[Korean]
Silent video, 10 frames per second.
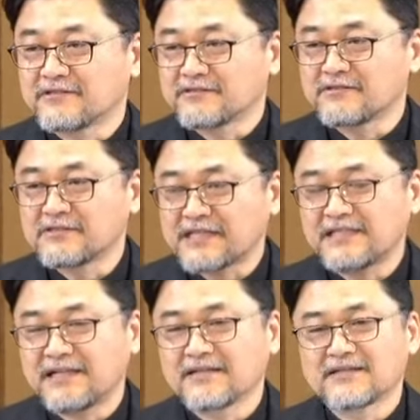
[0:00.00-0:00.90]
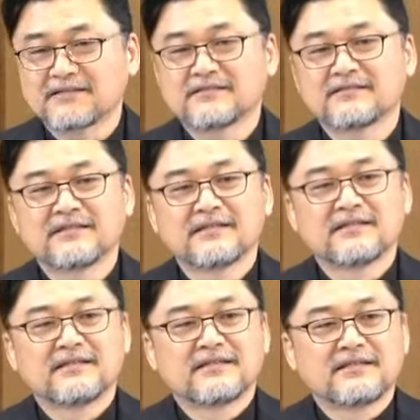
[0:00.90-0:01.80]
그 찬양
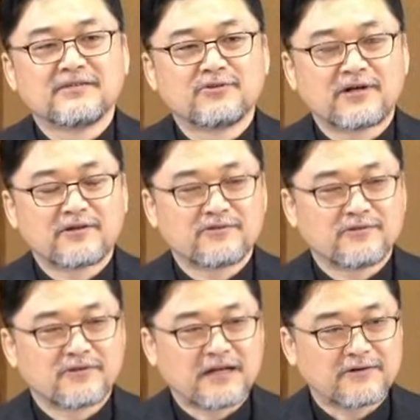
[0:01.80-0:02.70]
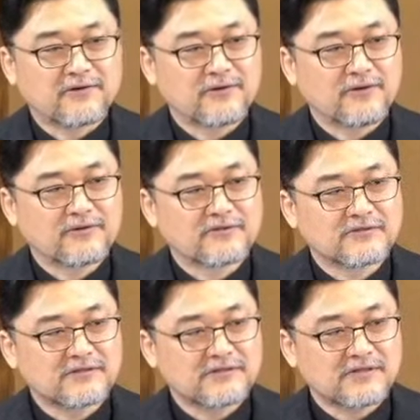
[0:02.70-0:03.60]
인도하러도 가고 또
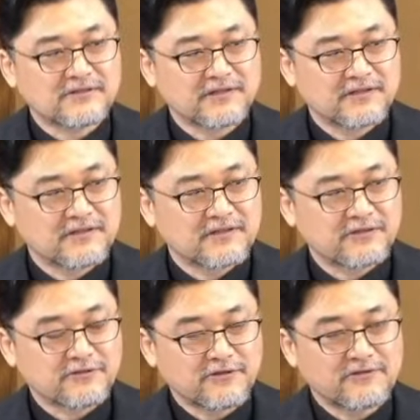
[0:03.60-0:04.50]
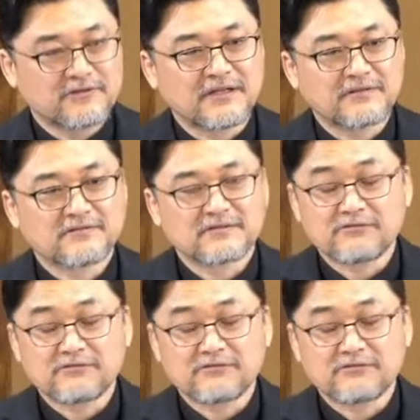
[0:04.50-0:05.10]
청년들과 성도들 데